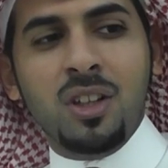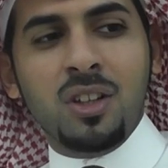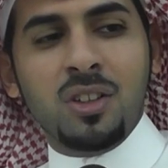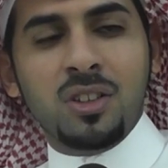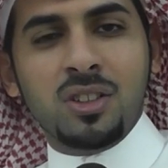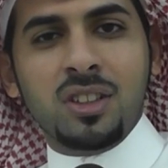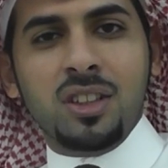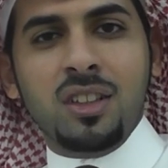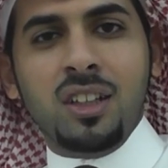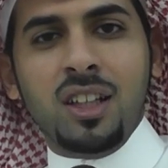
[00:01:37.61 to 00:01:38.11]

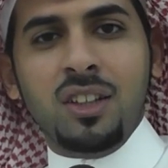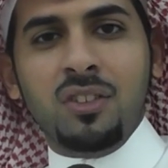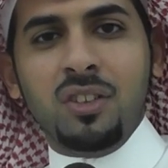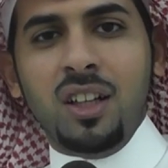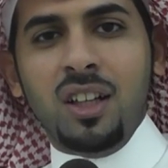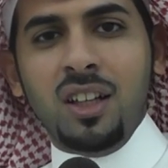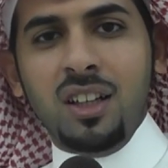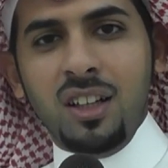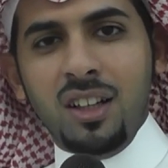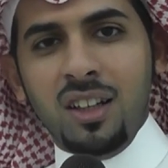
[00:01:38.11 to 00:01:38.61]
السداد في
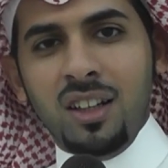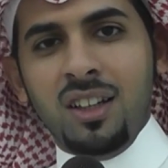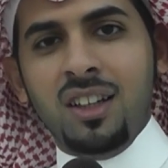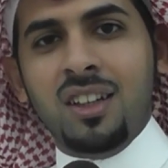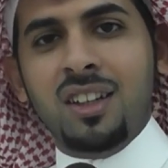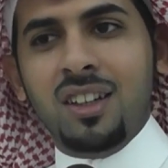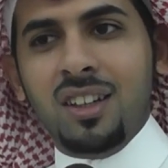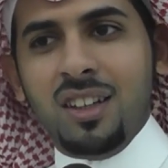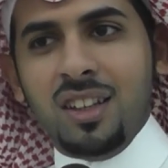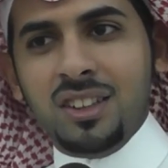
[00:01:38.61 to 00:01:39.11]
الحياة
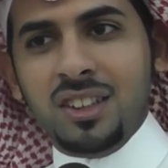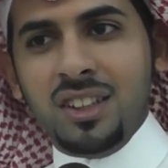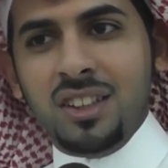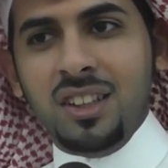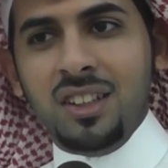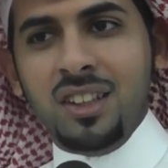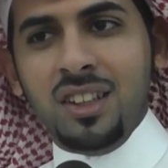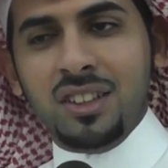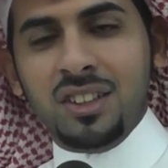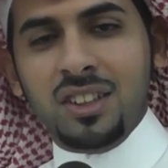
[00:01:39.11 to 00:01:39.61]

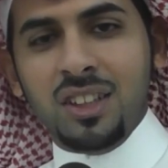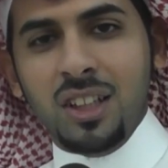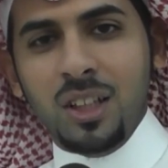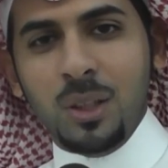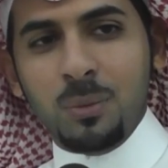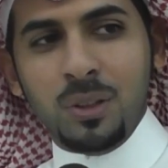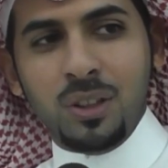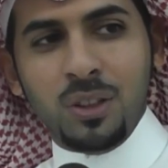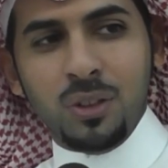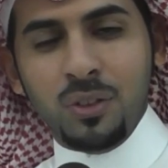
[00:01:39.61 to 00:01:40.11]
الجديدة إن شاء الله
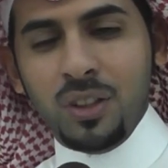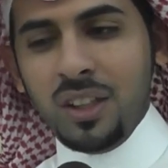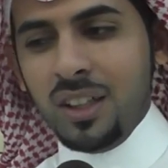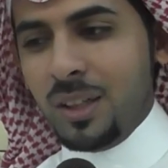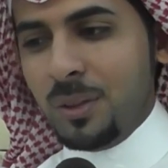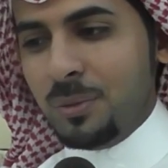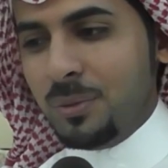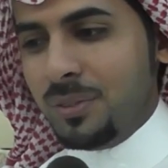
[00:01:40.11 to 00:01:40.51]
بالتوفيق يا رب